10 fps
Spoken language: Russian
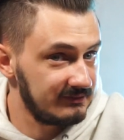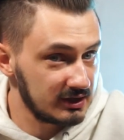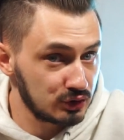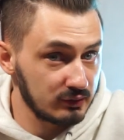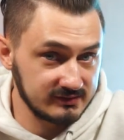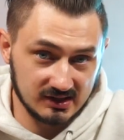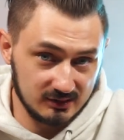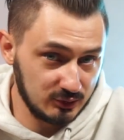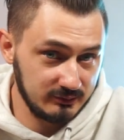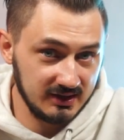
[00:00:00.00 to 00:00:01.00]
никто в
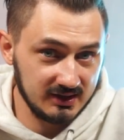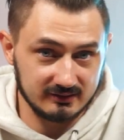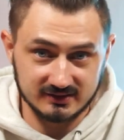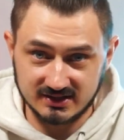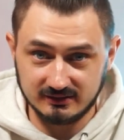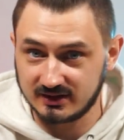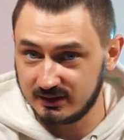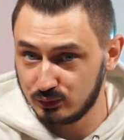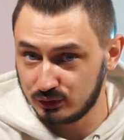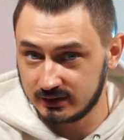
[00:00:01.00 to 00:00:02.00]
здравом уме этого делать не
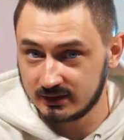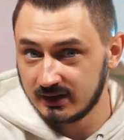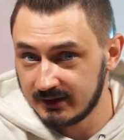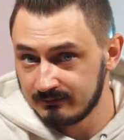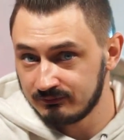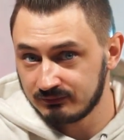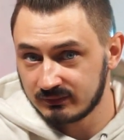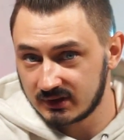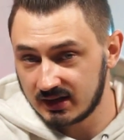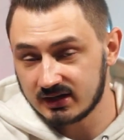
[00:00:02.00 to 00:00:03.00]
будет –
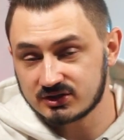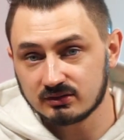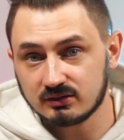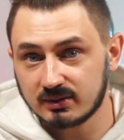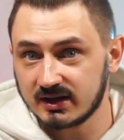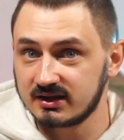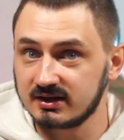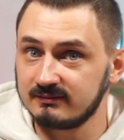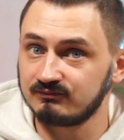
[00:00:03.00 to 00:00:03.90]
так что бренды